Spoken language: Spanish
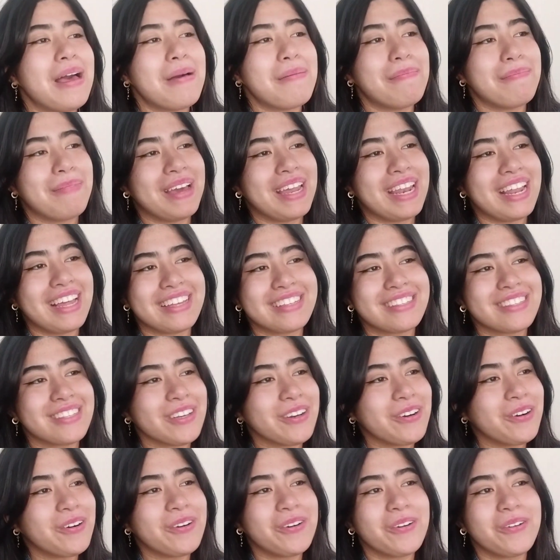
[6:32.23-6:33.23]
ver
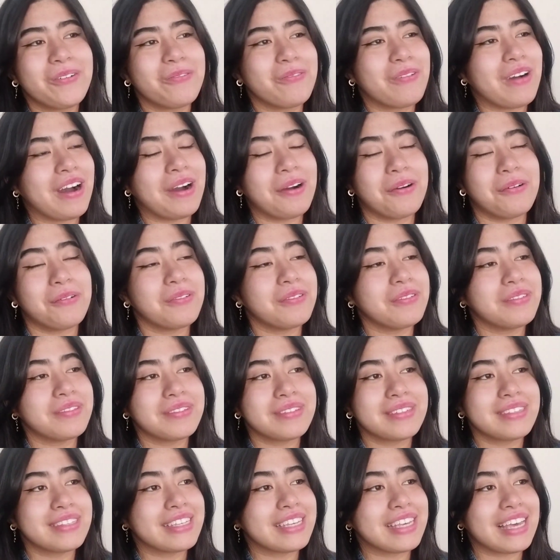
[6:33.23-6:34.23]
esto, wow,
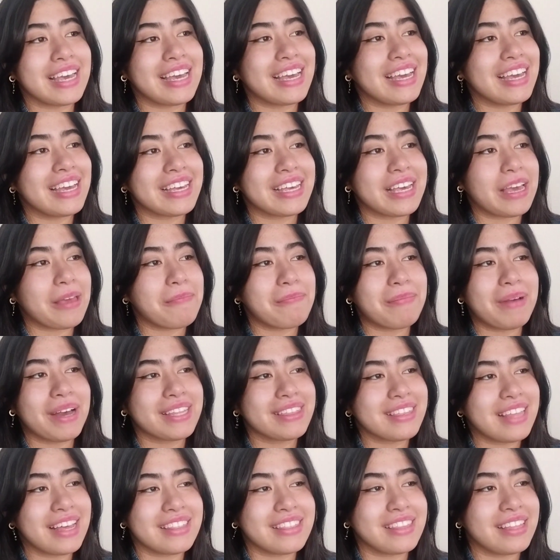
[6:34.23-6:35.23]
qué, qué
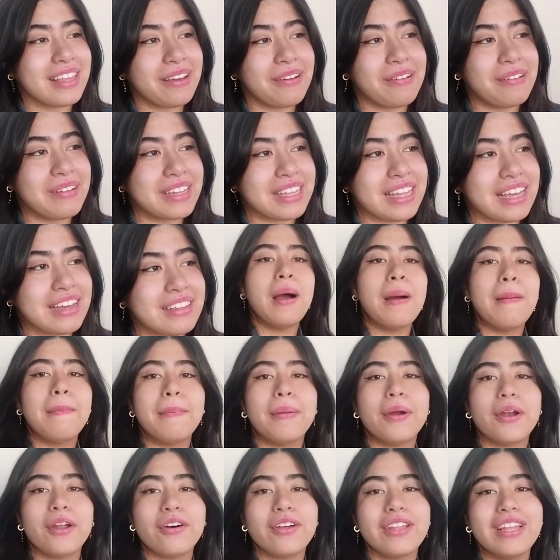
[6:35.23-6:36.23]
impactante de verdad.
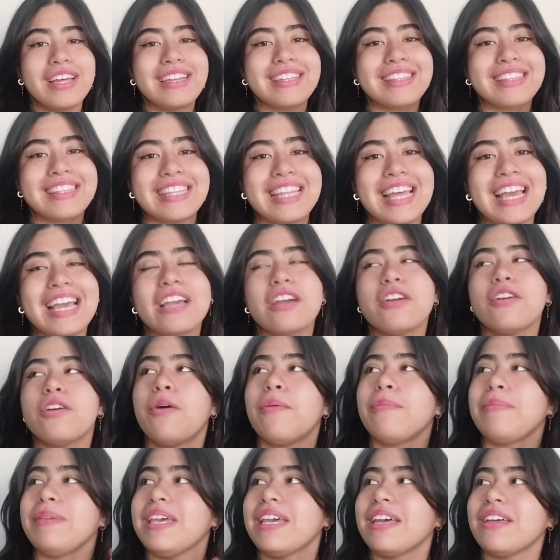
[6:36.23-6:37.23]
Brother,
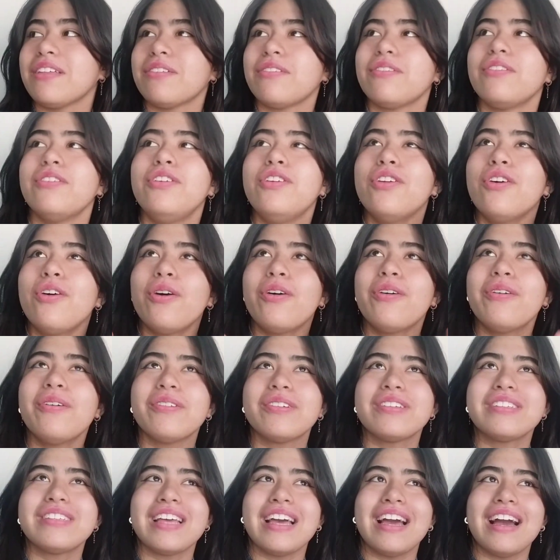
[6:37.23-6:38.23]
tengo miedo. No,
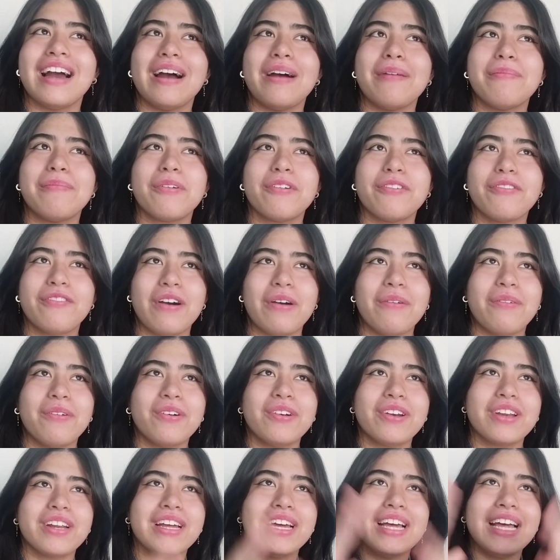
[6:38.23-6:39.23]
o sea, por
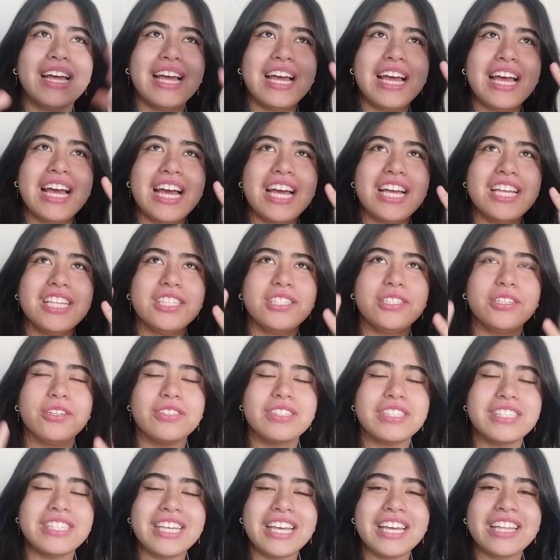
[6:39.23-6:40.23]
favor, yo
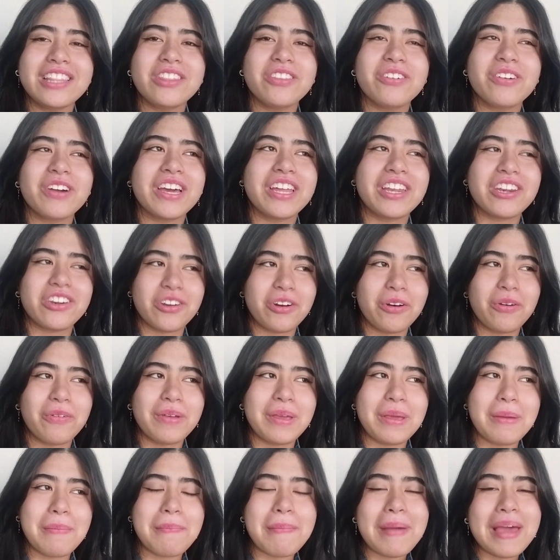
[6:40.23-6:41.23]
siento que
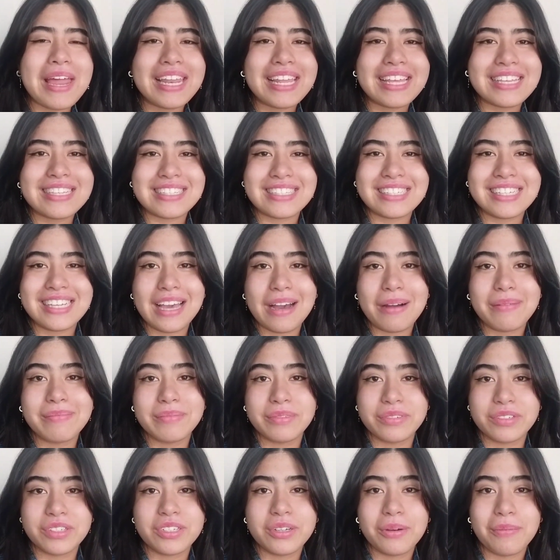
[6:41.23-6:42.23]
Robbie merecía
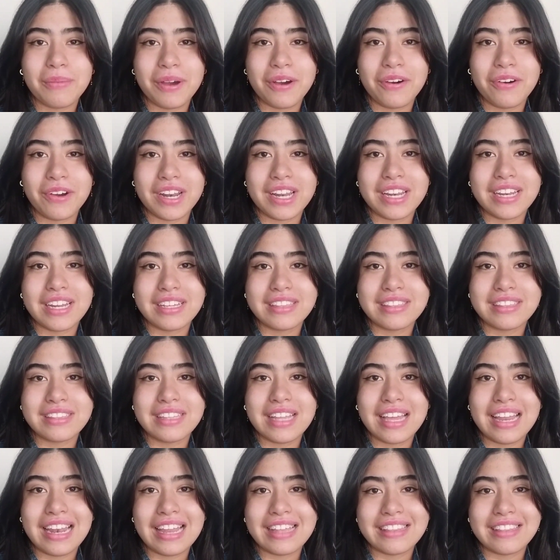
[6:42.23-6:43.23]
mucho mejor e,
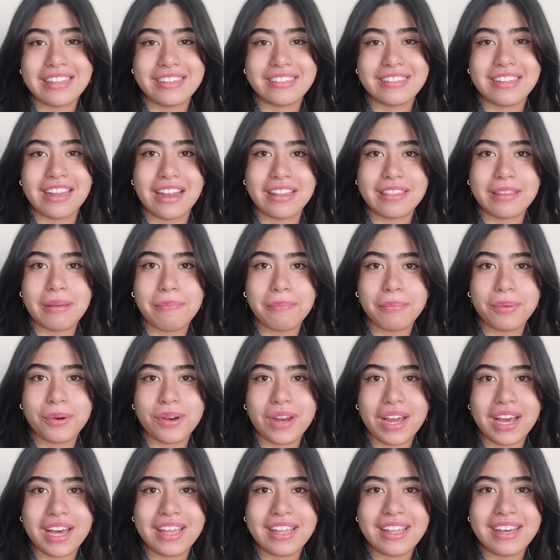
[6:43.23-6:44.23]
en, la tercera
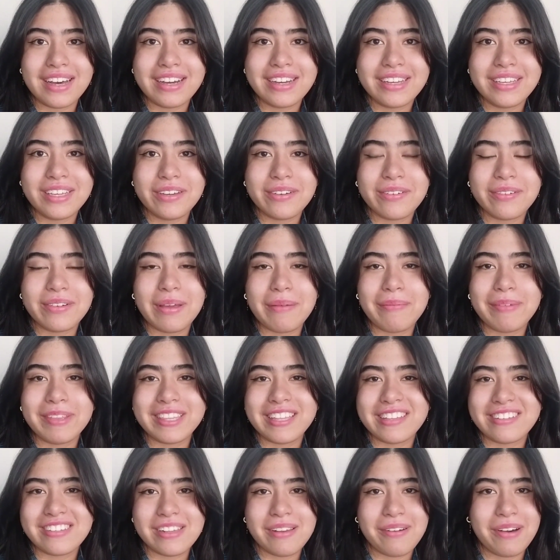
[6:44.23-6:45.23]
temporada y
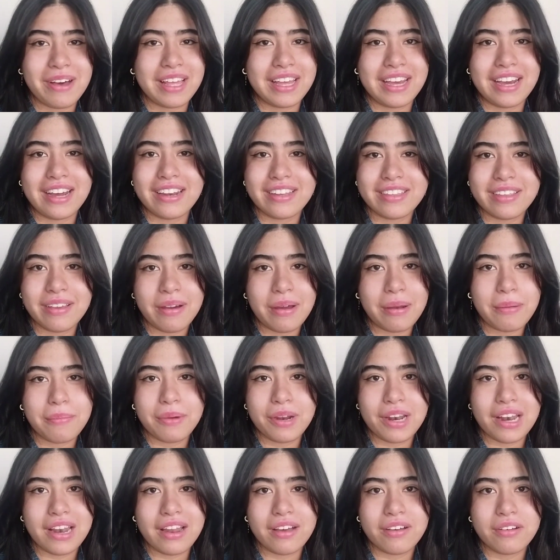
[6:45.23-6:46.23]
obviamente se va a dejar llevar
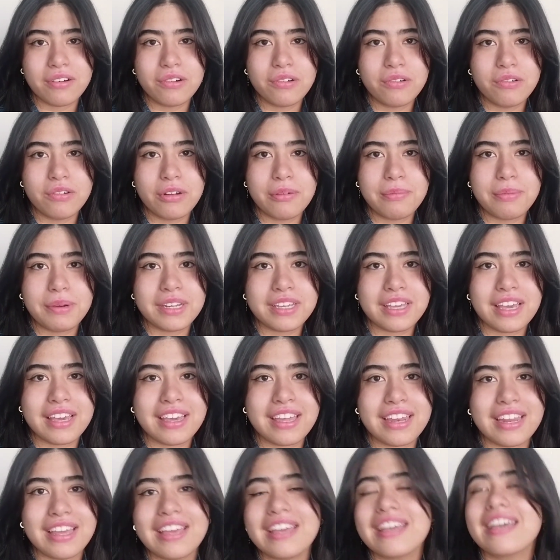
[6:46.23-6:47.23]
por el lado oscuro porque
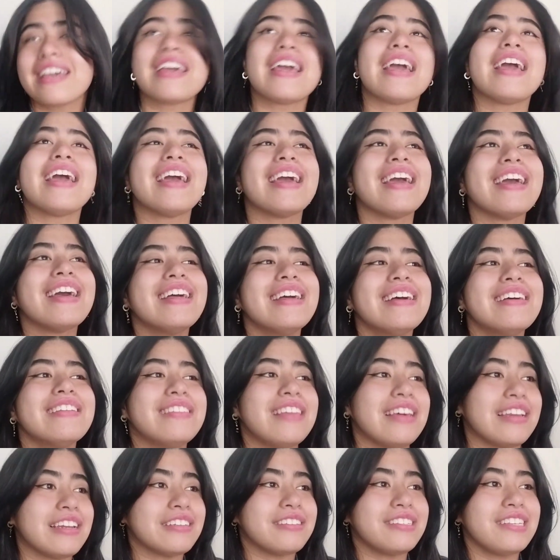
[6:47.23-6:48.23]
cree que
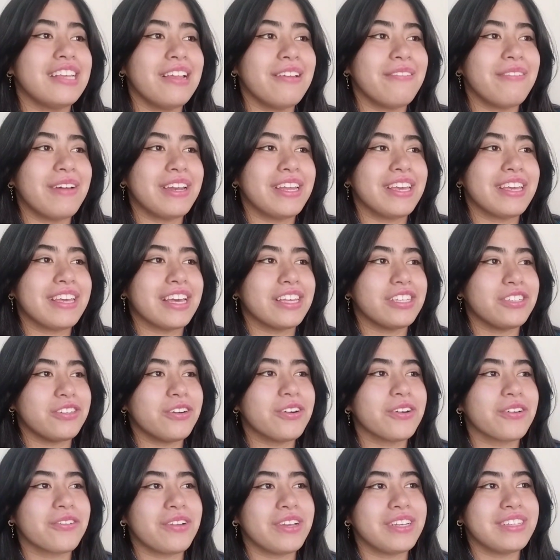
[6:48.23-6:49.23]
Terry Silver y que
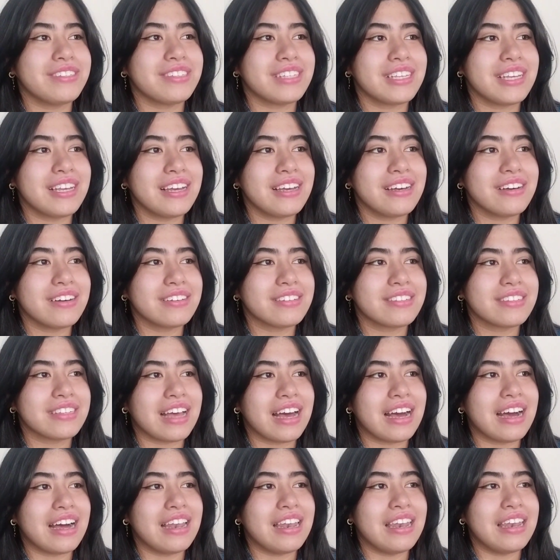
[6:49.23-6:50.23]
John Chris, o
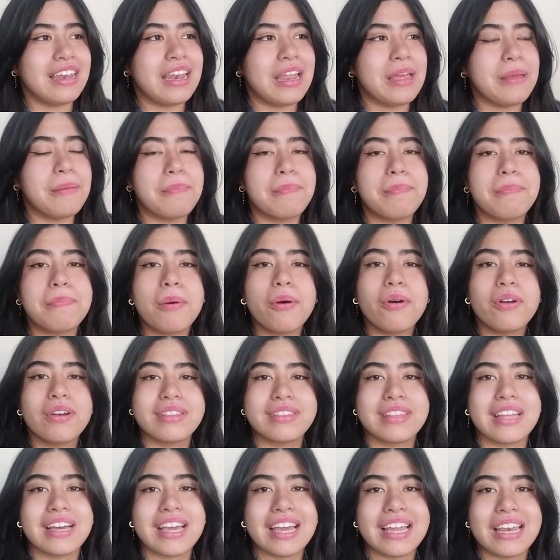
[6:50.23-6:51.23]
sea, le
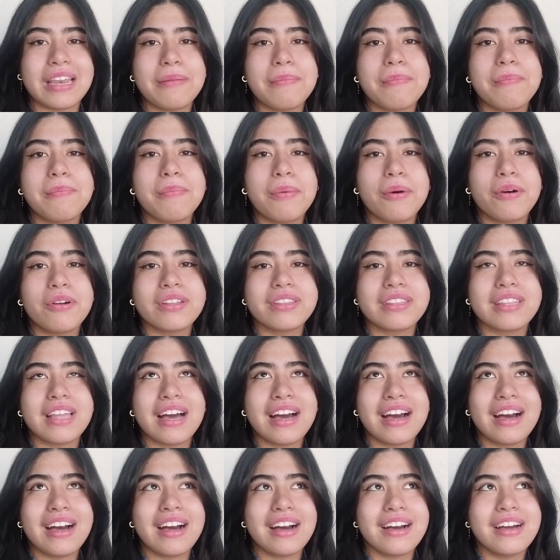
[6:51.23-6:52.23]
importa, que le
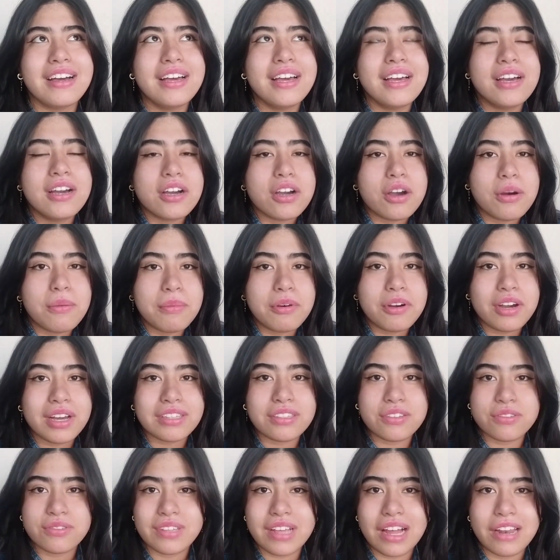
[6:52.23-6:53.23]
importa como que
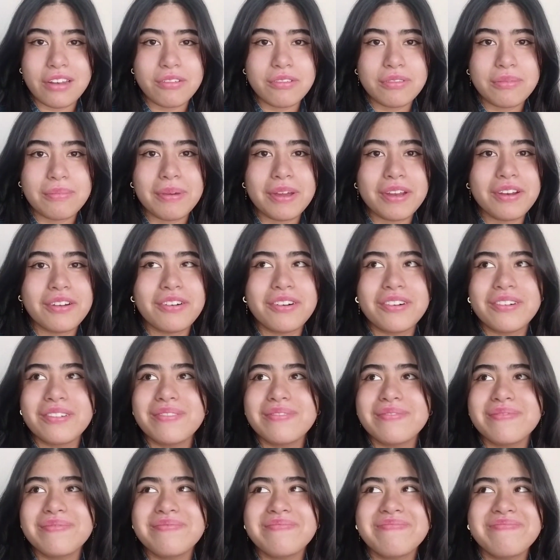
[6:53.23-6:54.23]
su salud, pero
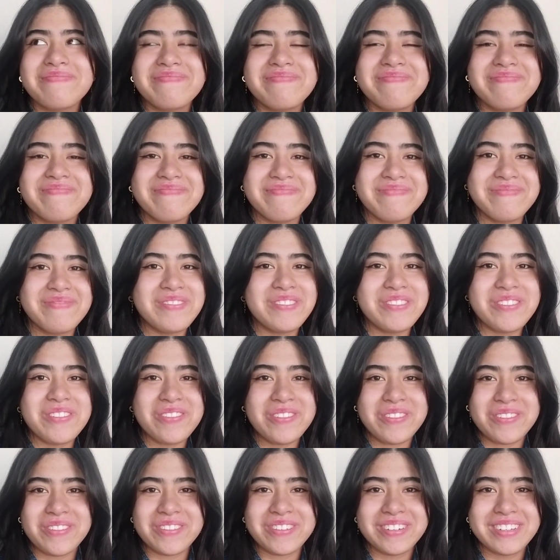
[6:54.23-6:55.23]

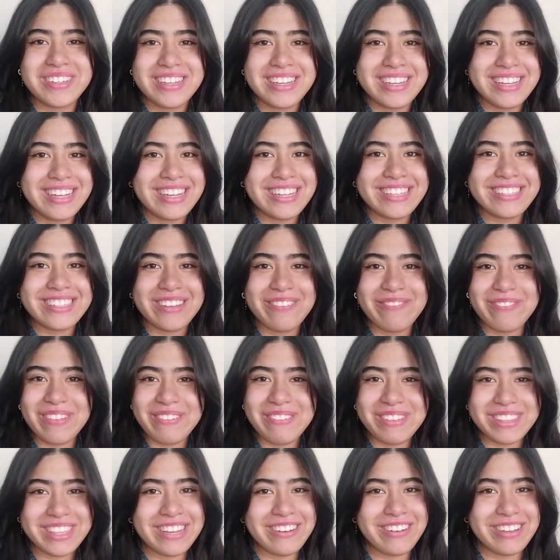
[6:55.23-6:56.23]
no.
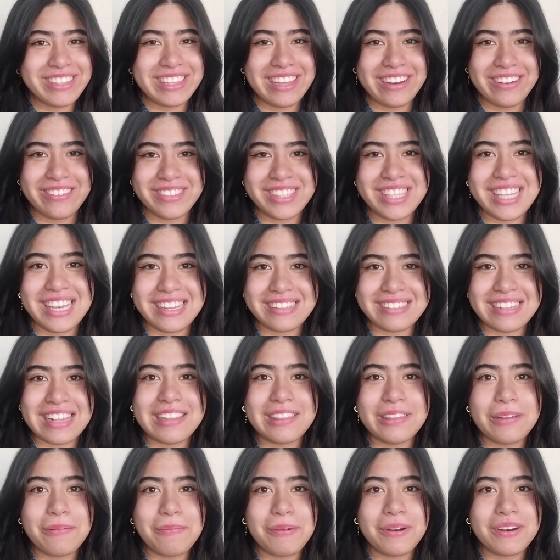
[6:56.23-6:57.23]
Simplemente lo están
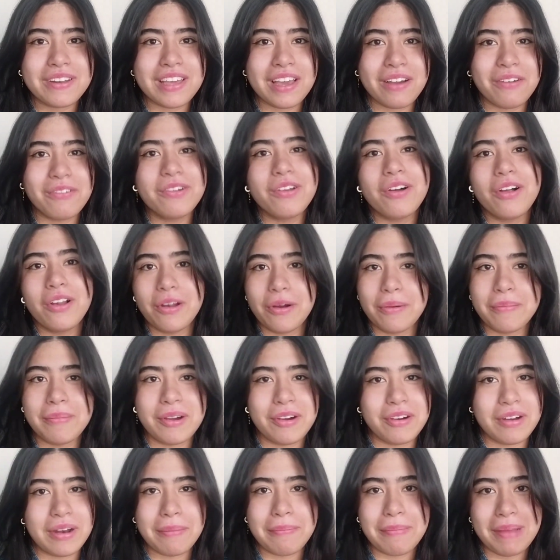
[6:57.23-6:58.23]
utilizando porque es uno de los
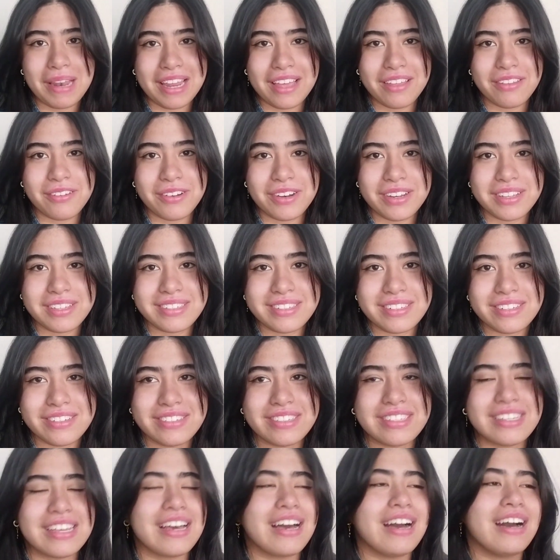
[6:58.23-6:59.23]
mejores peleadores, o
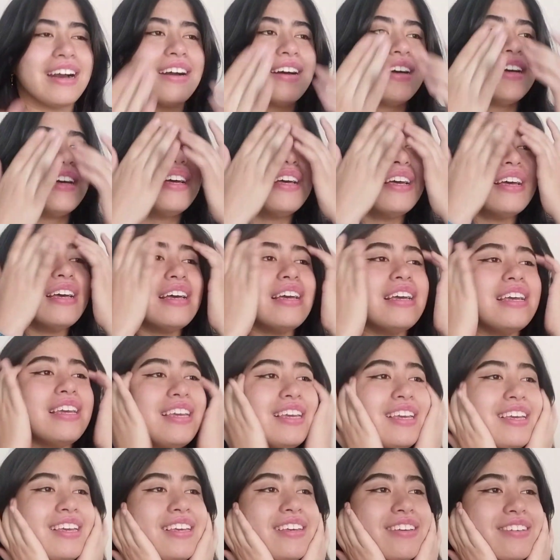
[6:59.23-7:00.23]
sea,
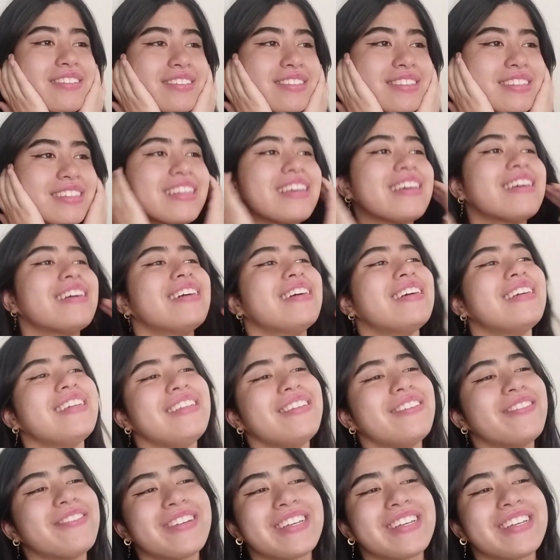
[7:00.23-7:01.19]
y y no